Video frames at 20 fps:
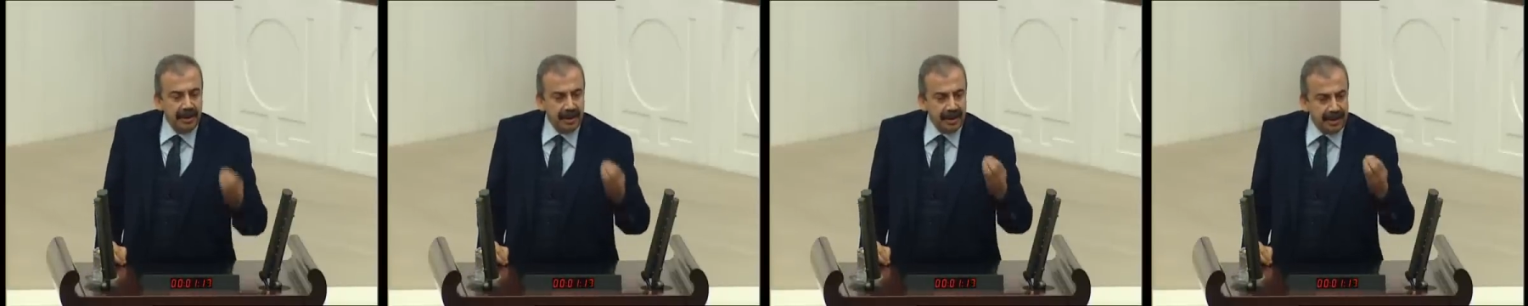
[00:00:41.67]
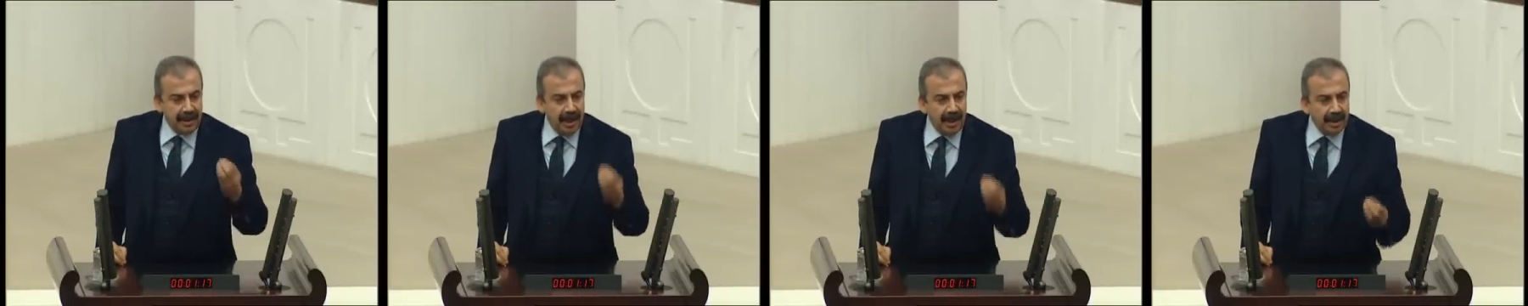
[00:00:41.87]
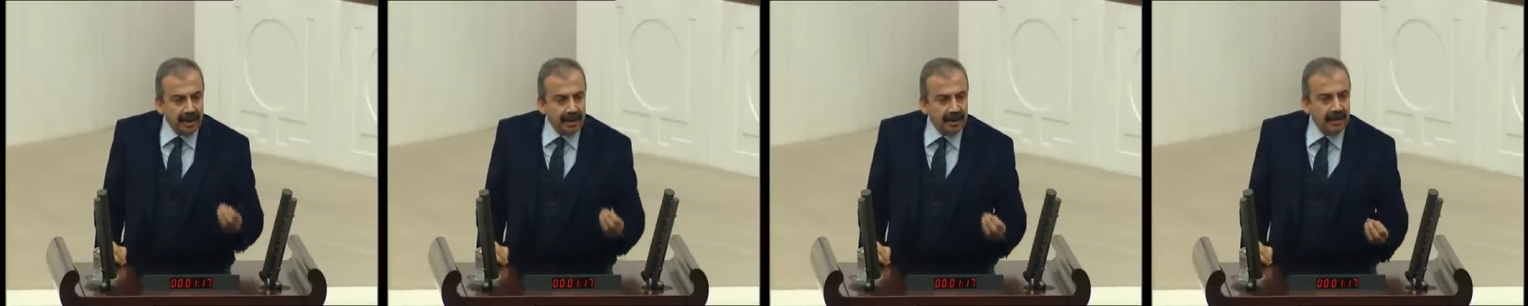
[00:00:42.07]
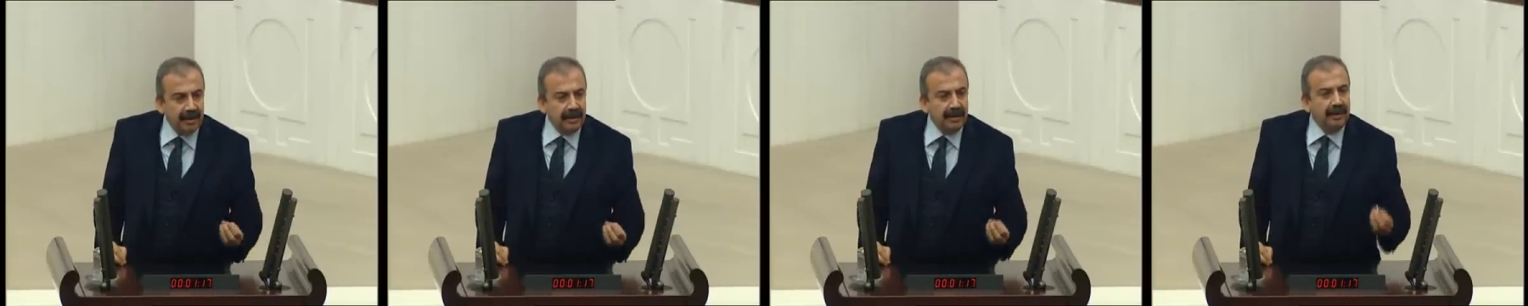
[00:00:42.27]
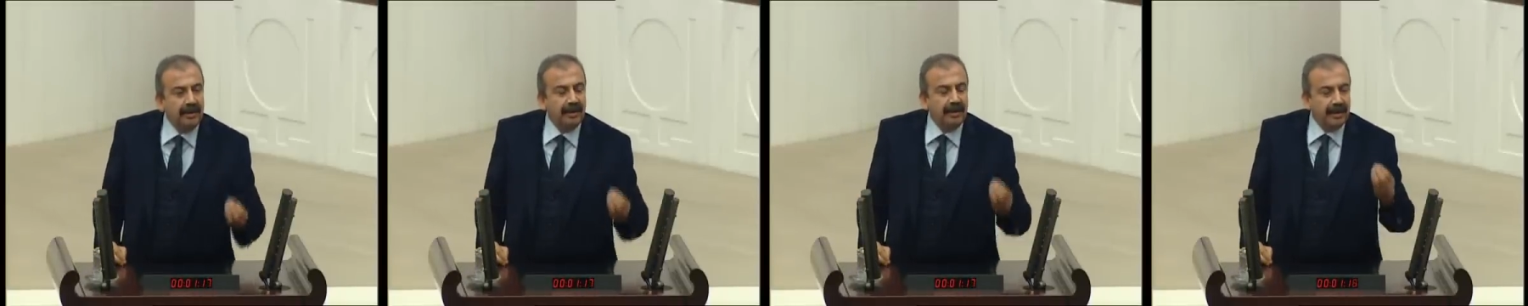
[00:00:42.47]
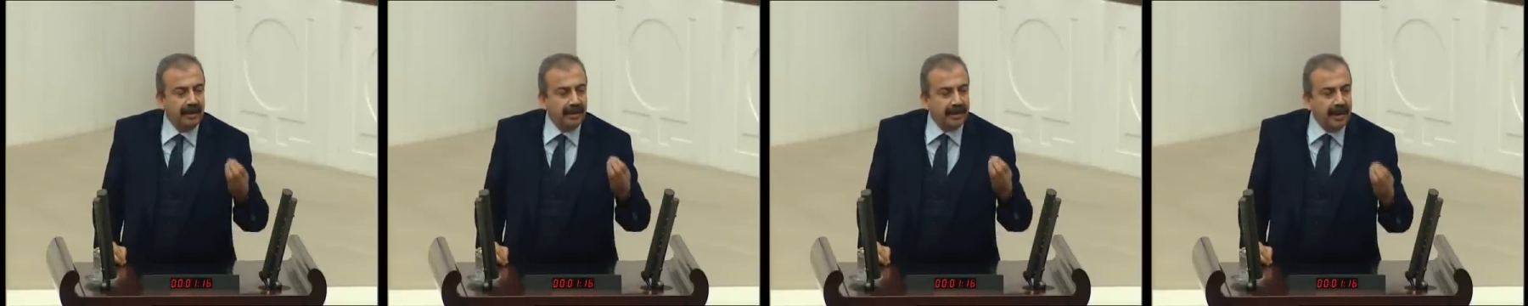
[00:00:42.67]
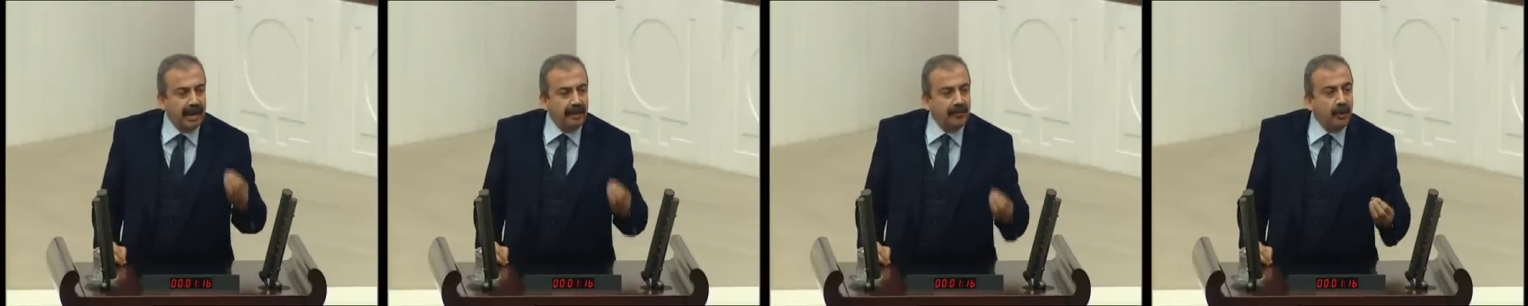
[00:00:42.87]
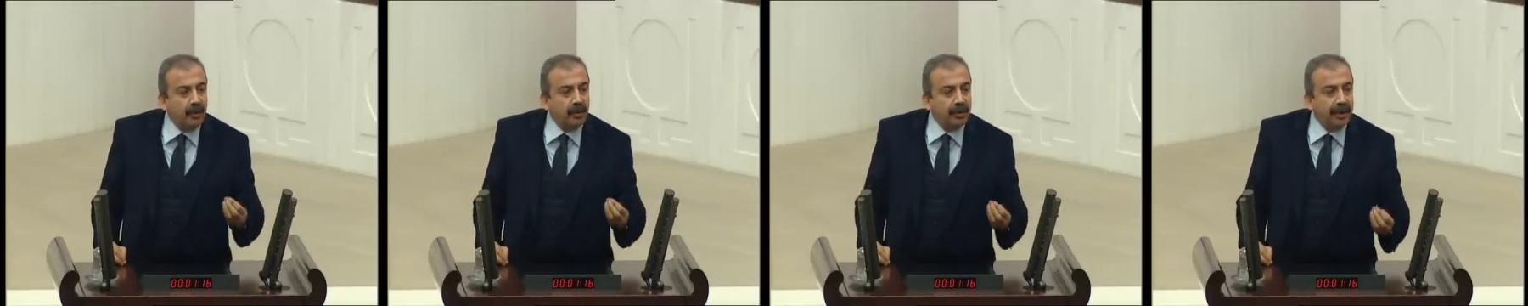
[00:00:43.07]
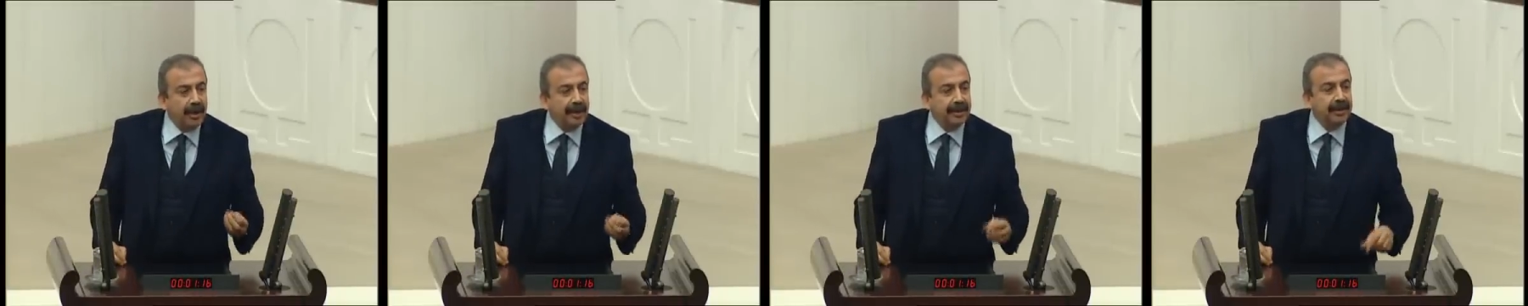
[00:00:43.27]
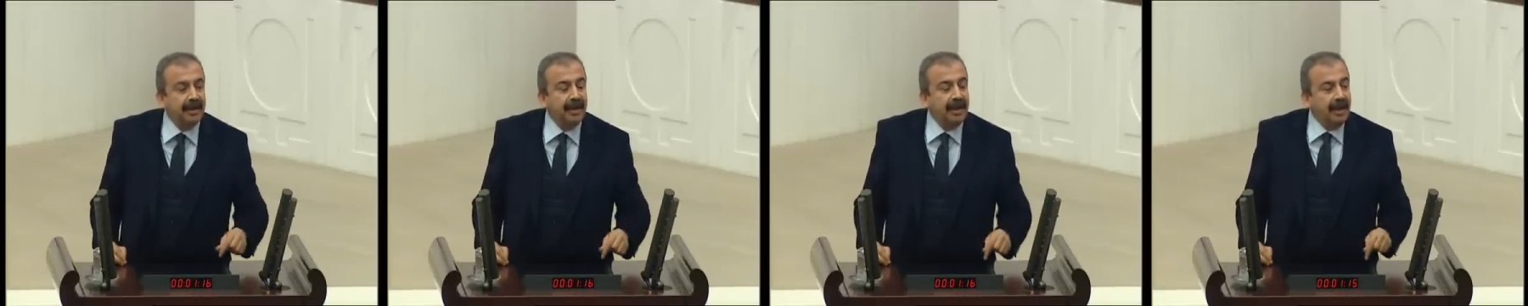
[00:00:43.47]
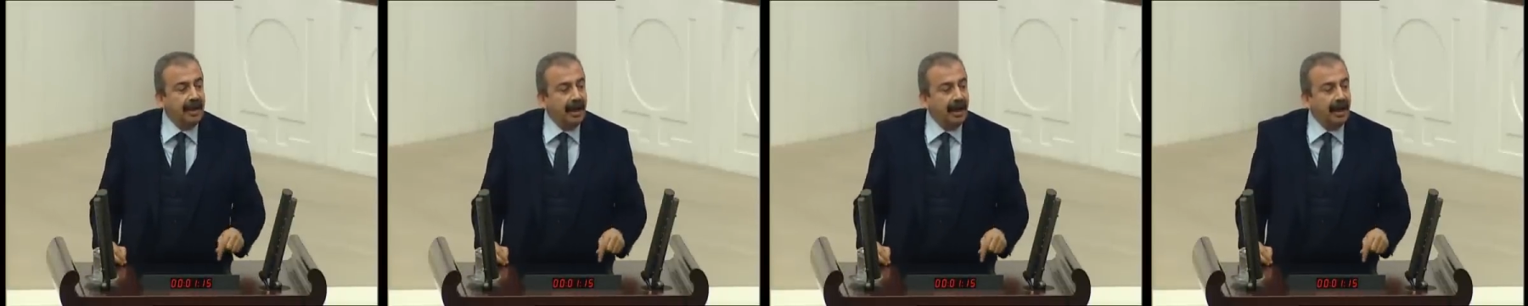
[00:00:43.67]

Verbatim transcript: saygın, demokrat,